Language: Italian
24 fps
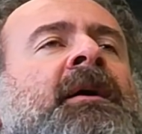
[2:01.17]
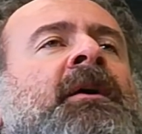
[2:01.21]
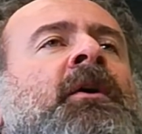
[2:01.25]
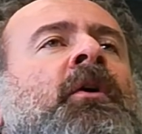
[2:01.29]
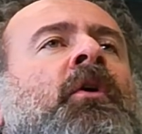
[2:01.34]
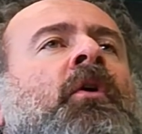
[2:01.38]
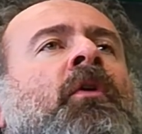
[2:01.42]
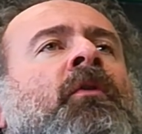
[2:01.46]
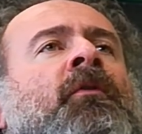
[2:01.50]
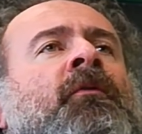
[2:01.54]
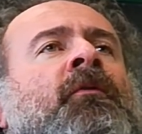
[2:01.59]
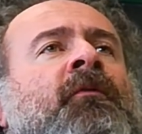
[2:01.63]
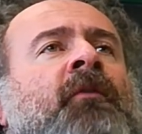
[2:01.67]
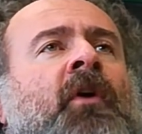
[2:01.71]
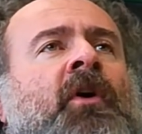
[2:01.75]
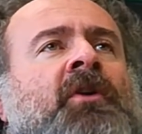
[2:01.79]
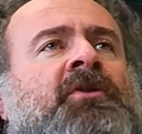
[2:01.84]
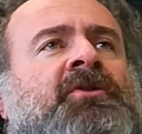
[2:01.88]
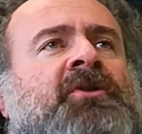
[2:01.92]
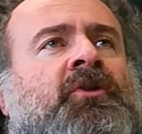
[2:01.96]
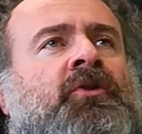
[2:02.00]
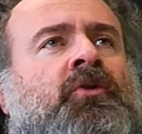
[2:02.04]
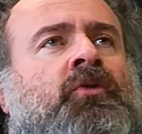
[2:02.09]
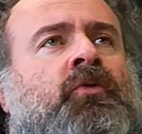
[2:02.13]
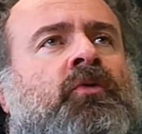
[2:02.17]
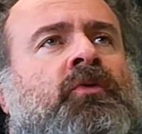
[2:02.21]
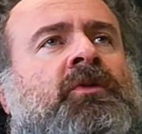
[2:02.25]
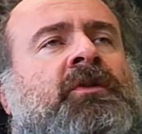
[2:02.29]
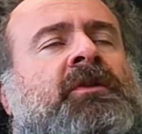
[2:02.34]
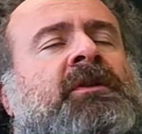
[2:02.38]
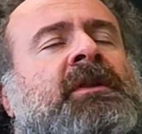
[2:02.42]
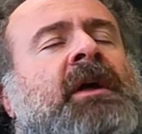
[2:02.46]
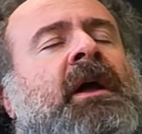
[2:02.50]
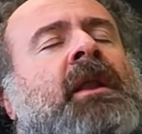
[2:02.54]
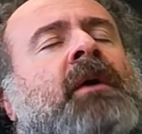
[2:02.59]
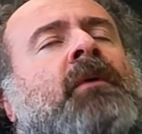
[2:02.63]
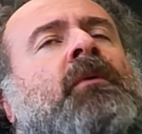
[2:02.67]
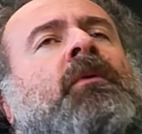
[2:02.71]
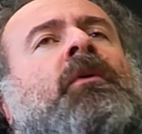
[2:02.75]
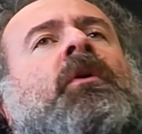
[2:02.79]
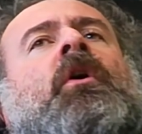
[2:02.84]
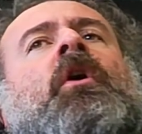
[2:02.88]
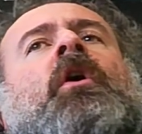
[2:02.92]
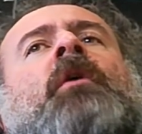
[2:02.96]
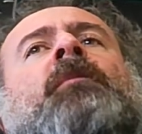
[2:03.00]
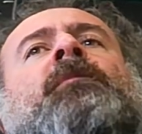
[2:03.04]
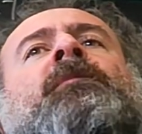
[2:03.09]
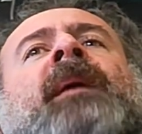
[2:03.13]
coinvolge tutta
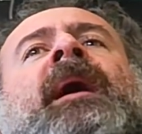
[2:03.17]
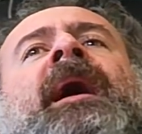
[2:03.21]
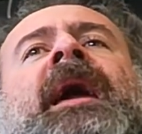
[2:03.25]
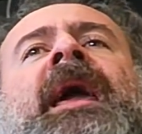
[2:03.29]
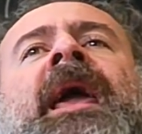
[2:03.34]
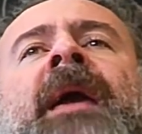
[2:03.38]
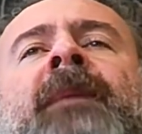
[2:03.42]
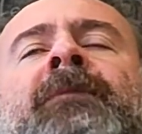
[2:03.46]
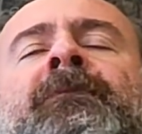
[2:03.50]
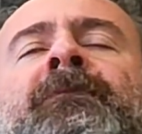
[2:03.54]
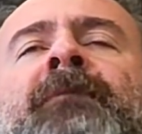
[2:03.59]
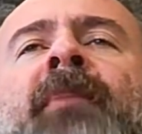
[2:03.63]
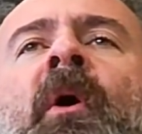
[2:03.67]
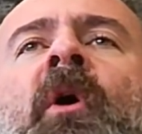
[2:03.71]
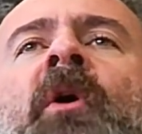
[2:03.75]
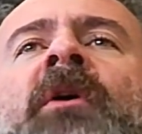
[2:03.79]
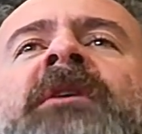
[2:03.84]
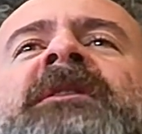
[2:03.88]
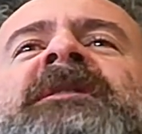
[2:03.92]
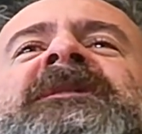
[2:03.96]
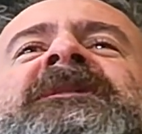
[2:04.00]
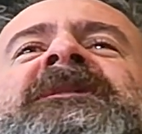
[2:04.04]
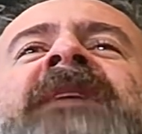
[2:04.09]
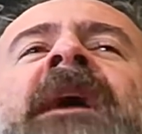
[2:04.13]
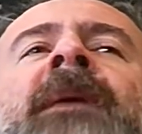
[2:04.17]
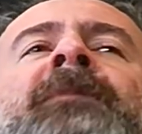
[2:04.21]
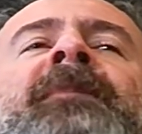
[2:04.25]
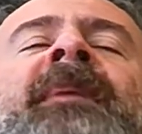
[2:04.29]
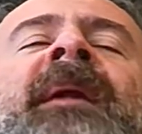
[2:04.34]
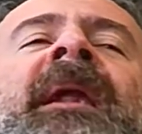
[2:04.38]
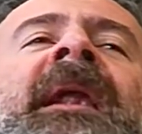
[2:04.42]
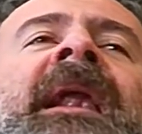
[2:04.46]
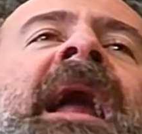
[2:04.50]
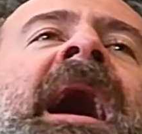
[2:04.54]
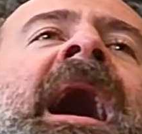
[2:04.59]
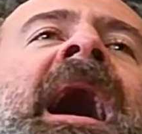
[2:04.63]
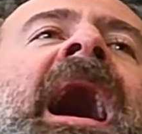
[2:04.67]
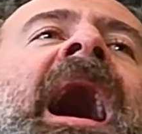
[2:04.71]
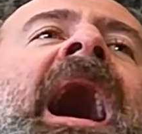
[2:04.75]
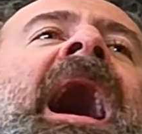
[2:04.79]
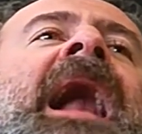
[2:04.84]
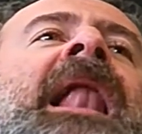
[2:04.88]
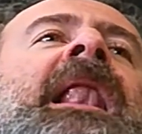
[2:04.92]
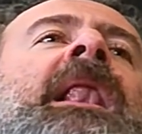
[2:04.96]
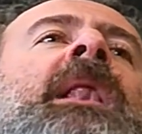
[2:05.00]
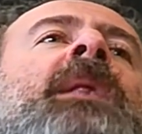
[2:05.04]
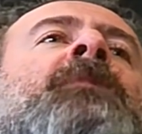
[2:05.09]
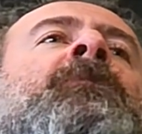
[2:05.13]
l'Europa e poi si aprirà
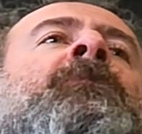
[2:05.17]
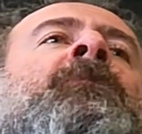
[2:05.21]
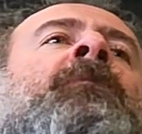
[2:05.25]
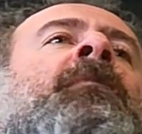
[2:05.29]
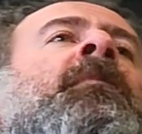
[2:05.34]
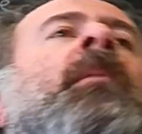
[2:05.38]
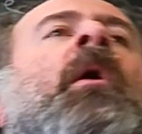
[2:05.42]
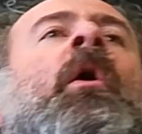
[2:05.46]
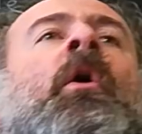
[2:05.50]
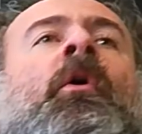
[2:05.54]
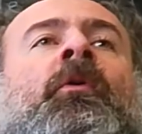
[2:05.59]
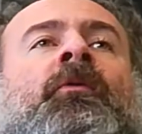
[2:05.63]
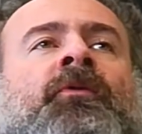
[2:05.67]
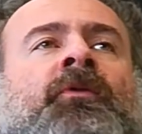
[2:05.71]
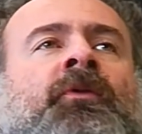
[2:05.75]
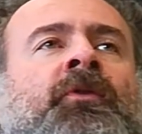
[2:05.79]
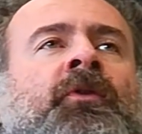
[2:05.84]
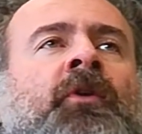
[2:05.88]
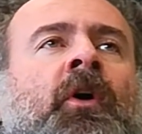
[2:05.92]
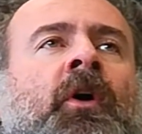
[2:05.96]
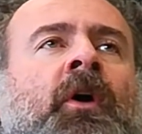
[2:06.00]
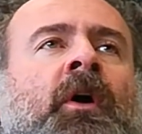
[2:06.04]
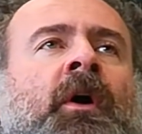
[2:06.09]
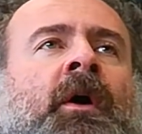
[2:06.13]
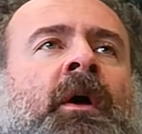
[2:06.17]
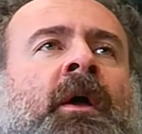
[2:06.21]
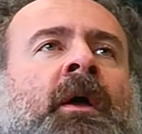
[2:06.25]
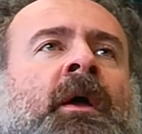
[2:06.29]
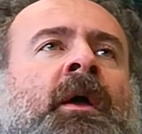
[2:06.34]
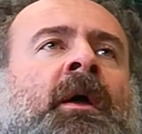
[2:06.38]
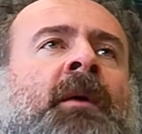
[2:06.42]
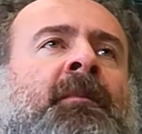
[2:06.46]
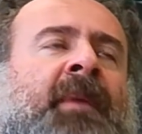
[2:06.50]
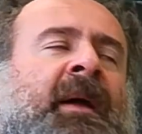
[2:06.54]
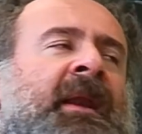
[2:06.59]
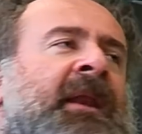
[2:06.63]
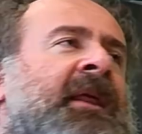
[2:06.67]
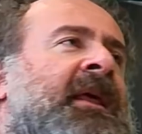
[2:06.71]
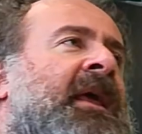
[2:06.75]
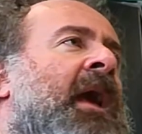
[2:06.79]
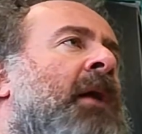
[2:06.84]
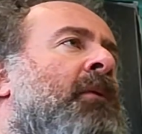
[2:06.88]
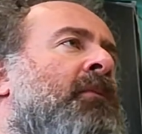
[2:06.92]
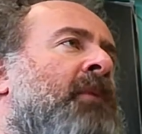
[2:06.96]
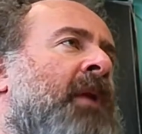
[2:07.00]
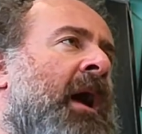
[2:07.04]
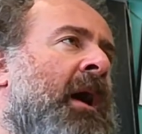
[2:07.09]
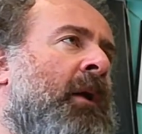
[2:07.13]
al mondo, perché
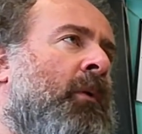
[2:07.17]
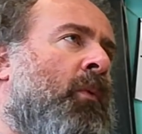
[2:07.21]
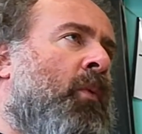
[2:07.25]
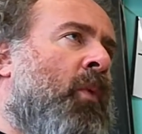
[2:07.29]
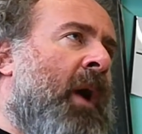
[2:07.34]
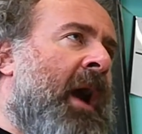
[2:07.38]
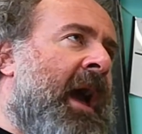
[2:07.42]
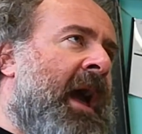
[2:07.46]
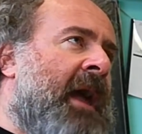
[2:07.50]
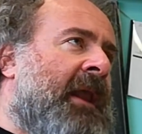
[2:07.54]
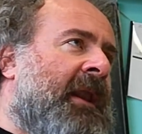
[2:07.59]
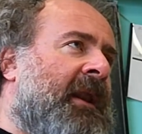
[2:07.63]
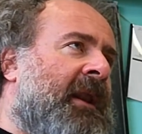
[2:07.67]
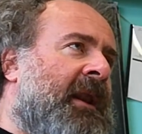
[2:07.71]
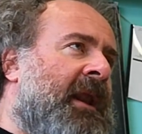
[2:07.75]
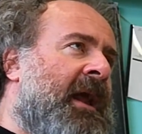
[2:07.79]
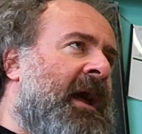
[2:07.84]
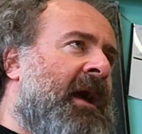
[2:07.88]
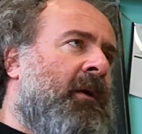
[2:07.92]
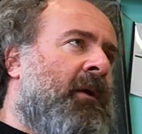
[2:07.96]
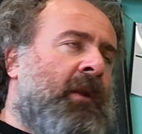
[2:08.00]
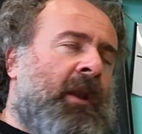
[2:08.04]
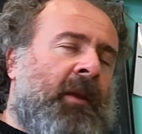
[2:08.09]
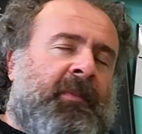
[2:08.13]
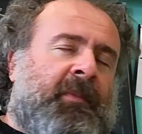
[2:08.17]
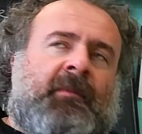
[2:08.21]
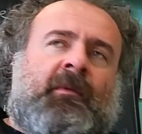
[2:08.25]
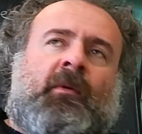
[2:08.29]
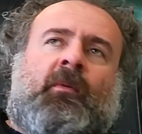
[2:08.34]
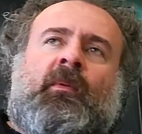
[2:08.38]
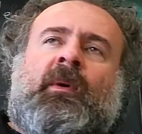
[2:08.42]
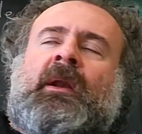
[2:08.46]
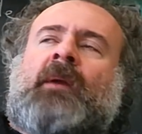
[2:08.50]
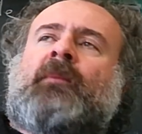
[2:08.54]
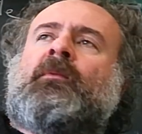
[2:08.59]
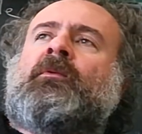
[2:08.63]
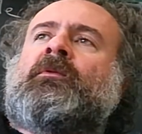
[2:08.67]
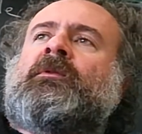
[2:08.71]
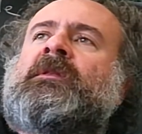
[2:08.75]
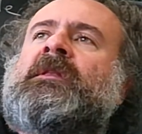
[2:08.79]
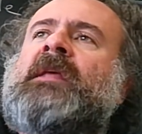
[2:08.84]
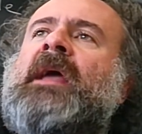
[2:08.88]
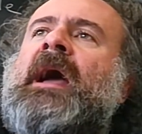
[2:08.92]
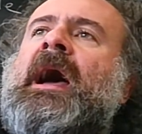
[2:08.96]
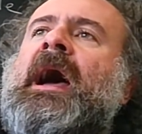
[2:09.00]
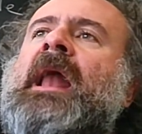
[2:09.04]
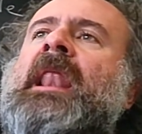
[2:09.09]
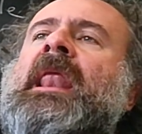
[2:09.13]
una guerra, la prima guerra
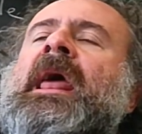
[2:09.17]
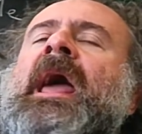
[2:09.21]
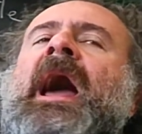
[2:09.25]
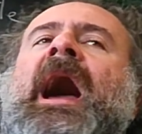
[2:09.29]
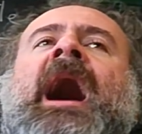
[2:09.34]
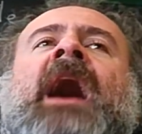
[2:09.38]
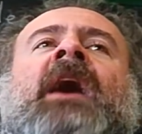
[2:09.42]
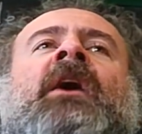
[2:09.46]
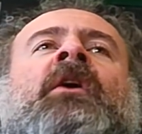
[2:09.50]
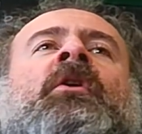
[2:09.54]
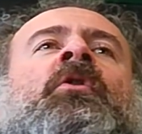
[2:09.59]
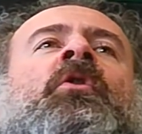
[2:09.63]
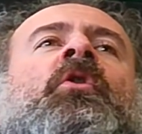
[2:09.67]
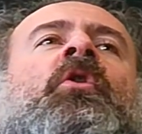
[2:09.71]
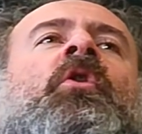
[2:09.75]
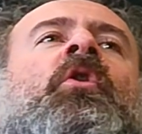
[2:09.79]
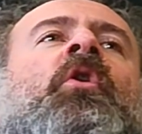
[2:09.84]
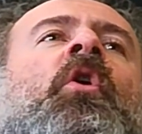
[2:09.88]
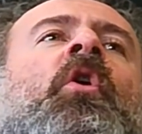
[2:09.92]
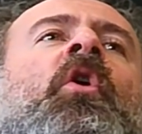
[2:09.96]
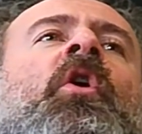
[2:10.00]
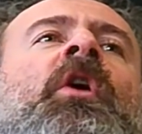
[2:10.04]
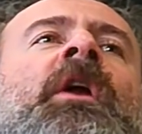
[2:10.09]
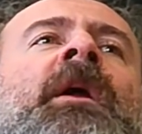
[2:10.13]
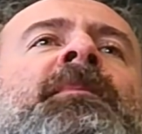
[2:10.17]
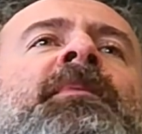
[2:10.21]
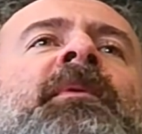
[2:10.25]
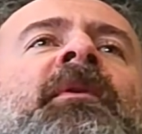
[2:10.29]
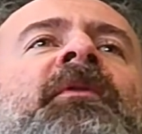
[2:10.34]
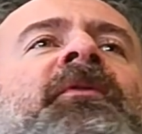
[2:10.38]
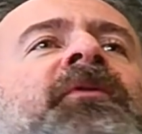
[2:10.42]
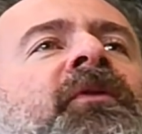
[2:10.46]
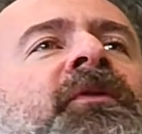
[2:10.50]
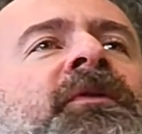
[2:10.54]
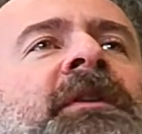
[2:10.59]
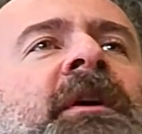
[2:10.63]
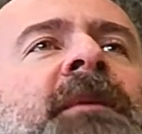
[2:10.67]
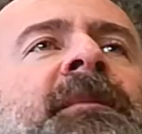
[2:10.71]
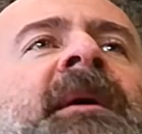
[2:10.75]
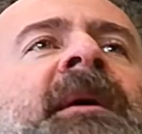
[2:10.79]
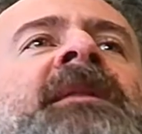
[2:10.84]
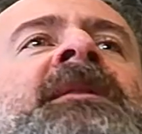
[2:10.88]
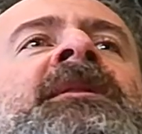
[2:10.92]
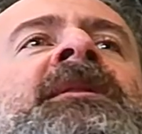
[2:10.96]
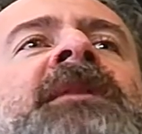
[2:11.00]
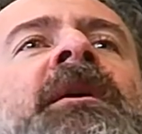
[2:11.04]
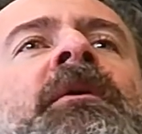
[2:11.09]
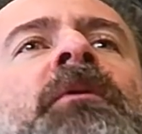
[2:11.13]
mondiale, ancora
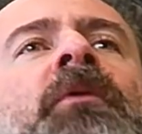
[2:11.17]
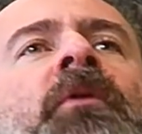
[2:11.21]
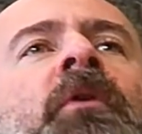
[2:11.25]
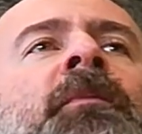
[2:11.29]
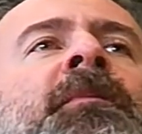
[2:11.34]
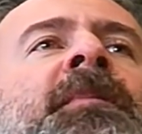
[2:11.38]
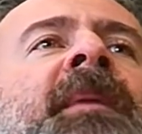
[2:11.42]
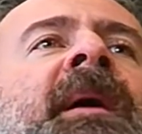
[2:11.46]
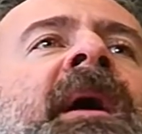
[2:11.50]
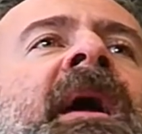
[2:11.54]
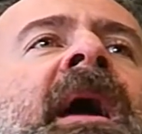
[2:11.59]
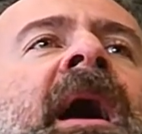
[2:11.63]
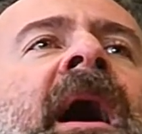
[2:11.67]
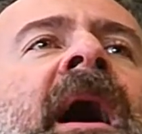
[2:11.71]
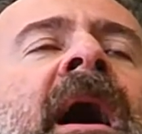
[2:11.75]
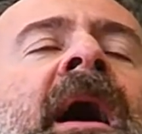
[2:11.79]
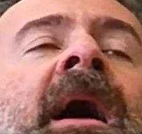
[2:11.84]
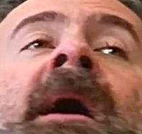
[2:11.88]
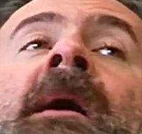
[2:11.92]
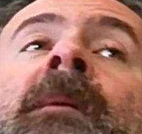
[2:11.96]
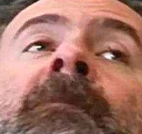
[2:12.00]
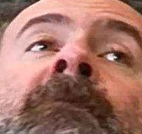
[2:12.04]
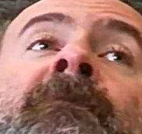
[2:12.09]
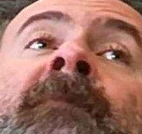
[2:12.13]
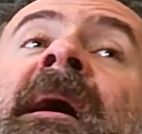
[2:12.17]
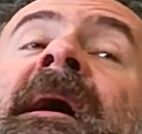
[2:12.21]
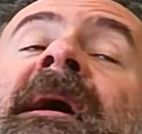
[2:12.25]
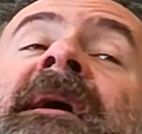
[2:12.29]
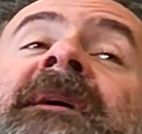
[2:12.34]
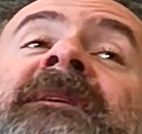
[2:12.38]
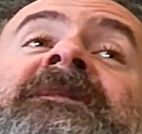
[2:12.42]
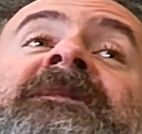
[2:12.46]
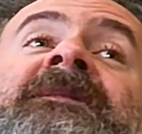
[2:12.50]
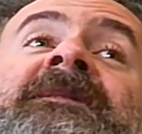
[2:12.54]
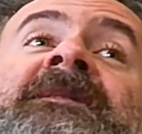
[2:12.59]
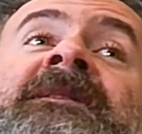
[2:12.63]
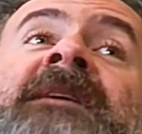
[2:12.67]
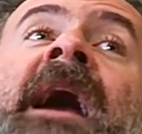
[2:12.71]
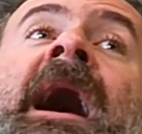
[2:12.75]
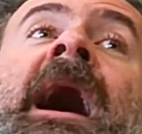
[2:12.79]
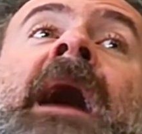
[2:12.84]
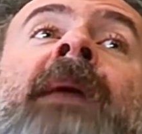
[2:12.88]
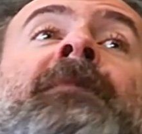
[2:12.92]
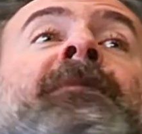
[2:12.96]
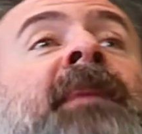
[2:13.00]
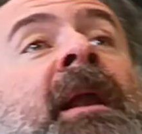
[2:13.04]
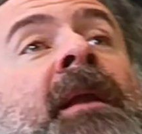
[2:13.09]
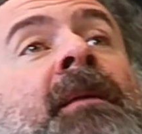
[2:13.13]
profondamente europea, ma che si
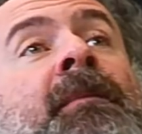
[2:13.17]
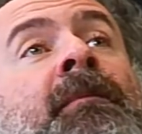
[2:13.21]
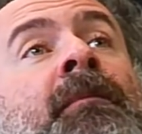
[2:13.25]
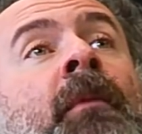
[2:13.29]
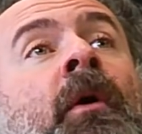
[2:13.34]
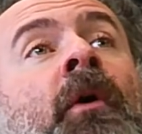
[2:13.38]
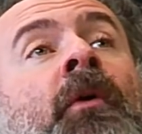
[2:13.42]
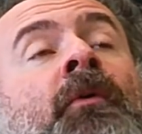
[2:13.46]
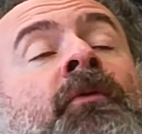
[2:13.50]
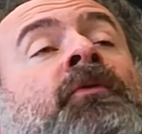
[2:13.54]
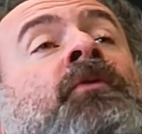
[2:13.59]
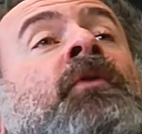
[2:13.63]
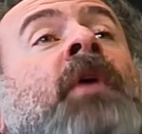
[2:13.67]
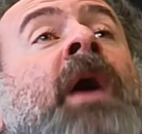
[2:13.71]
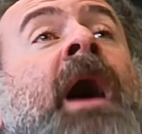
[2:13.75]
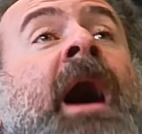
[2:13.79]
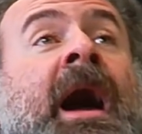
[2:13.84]
apre al mondo.